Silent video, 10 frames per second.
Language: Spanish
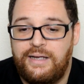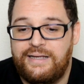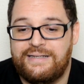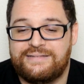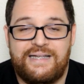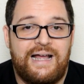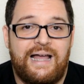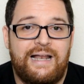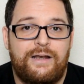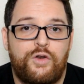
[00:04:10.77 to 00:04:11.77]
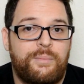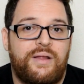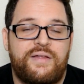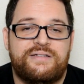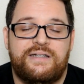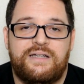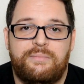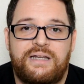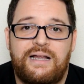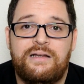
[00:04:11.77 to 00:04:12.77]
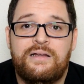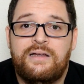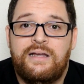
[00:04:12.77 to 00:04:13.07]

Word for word: eh, será el nombre de este terminal.